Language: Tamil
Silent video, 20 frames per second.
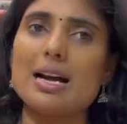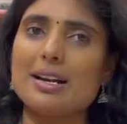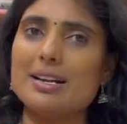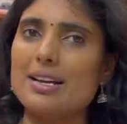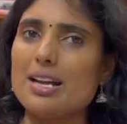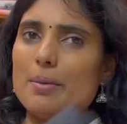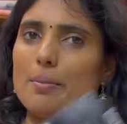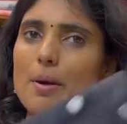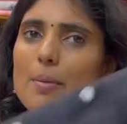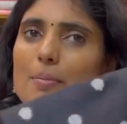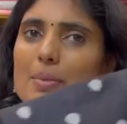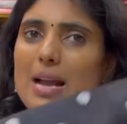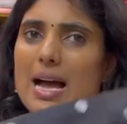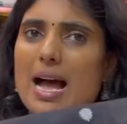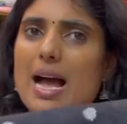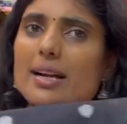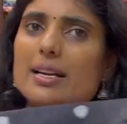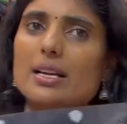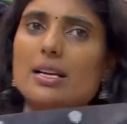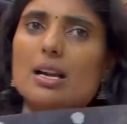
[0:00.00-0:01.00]
கண்டிப்பாக
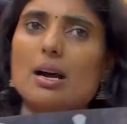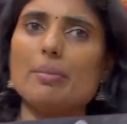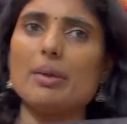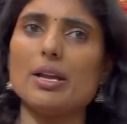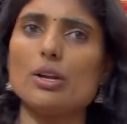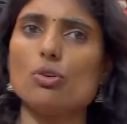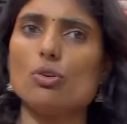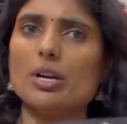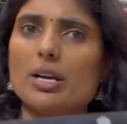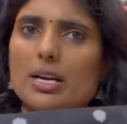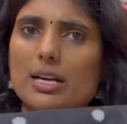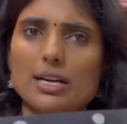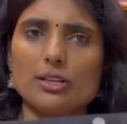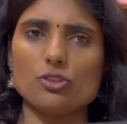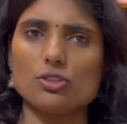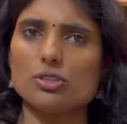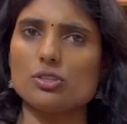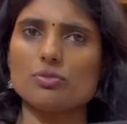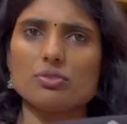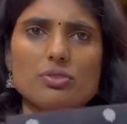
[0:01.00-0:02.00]
பிளாக் இல்லாமல் எங்களோட
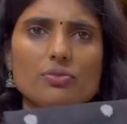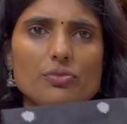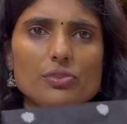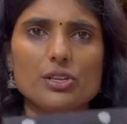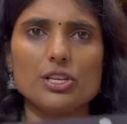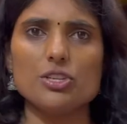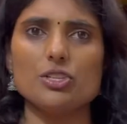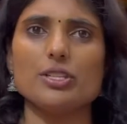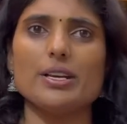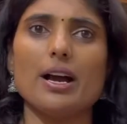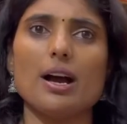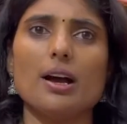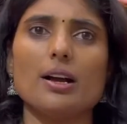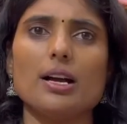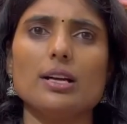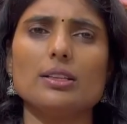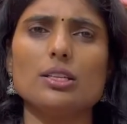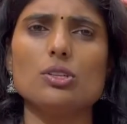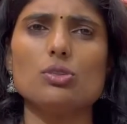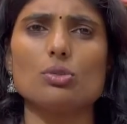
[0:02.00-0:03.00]
கலெக்ஷன்ஸ் வந்து ஃபினிஷே
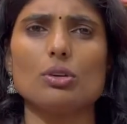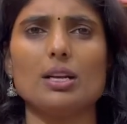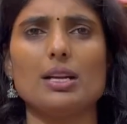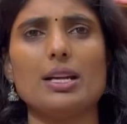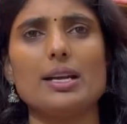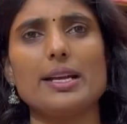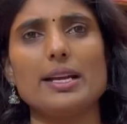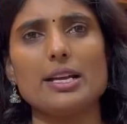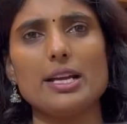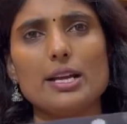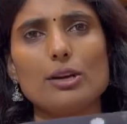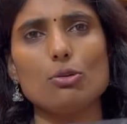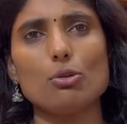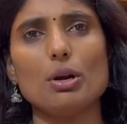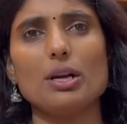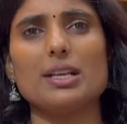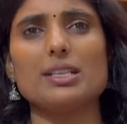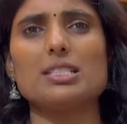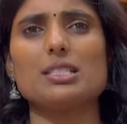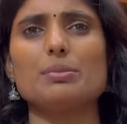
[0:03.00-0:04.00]
ஆகாதுன்னு சொல்லலாம் ஏன்னா
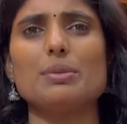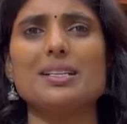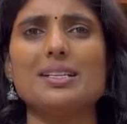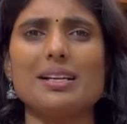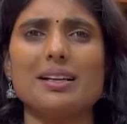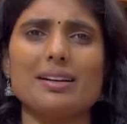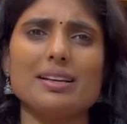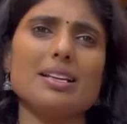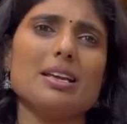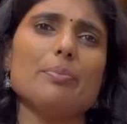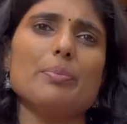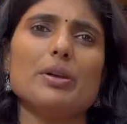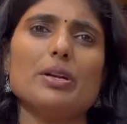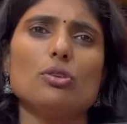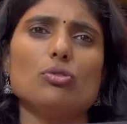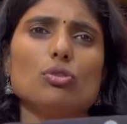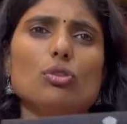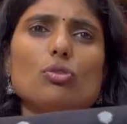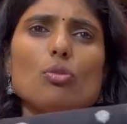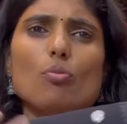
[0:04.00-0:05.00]
எங்களோட கஸ்டமர் நிறைய
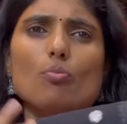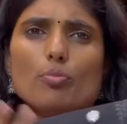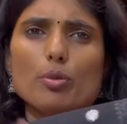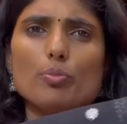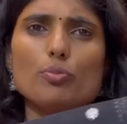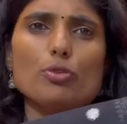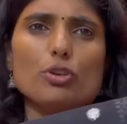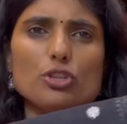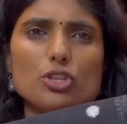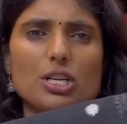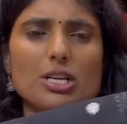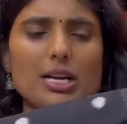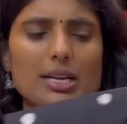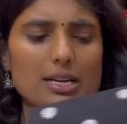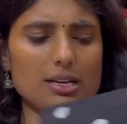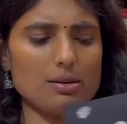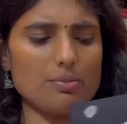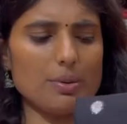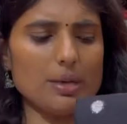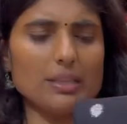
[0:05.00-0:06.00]
பேருக்கு வந்து ரொம்ப பிடிச்ச
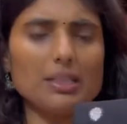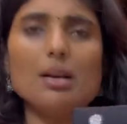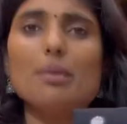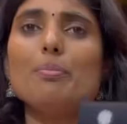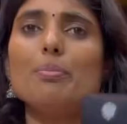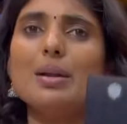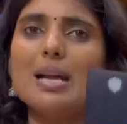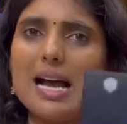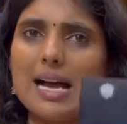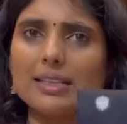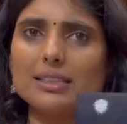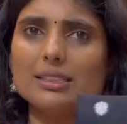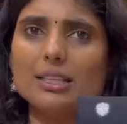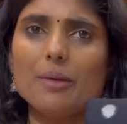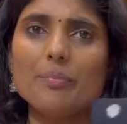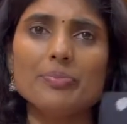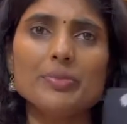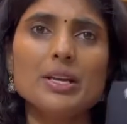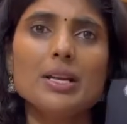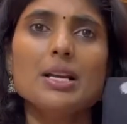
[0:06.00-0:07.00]
கலர்னு பார்த்தா பிளாக்
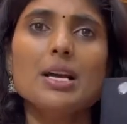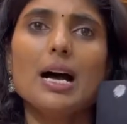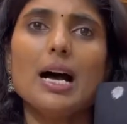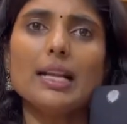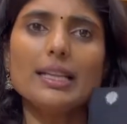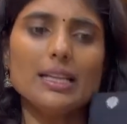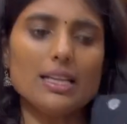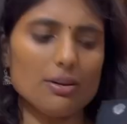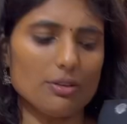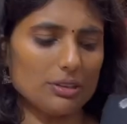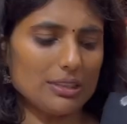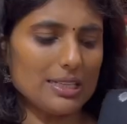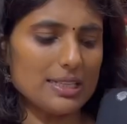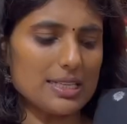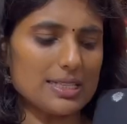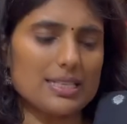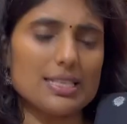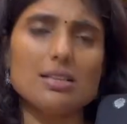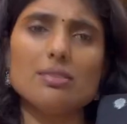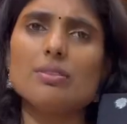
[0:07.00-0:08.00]
தான் அதில் வந்து
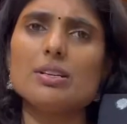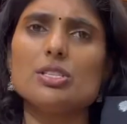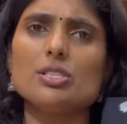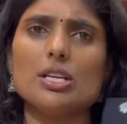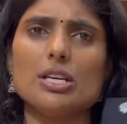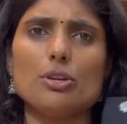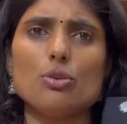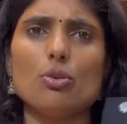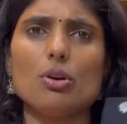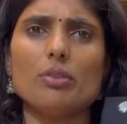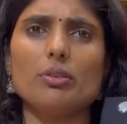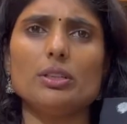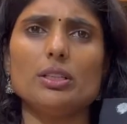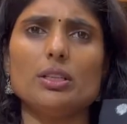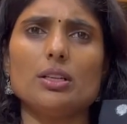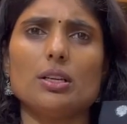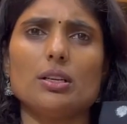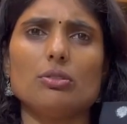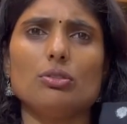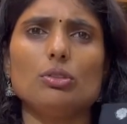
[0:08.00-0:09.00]
இந்த சில்வர் ஜரியோட
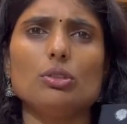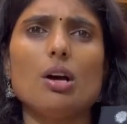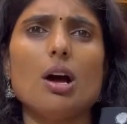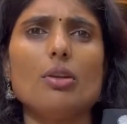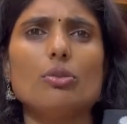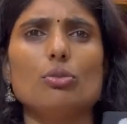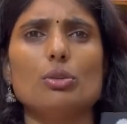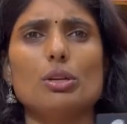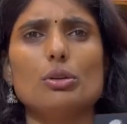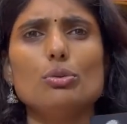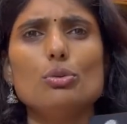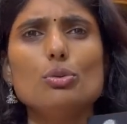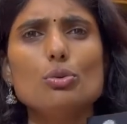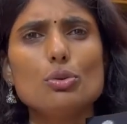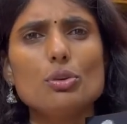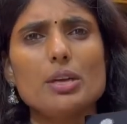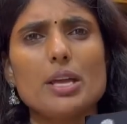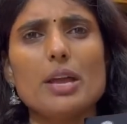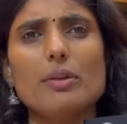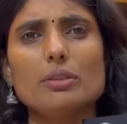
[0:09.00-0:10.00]
வந்திருக்கிறது வந்து அதோட
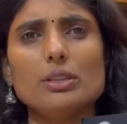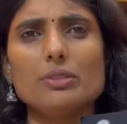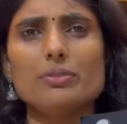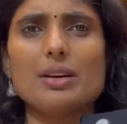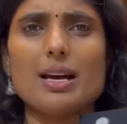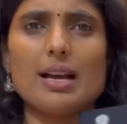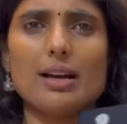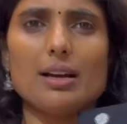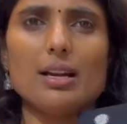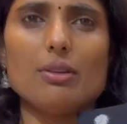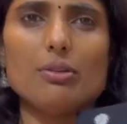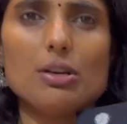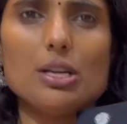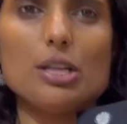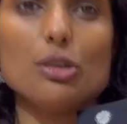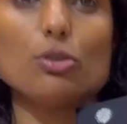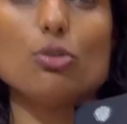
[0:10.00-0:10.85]
லுக்கே வந்து வேற லெவலில்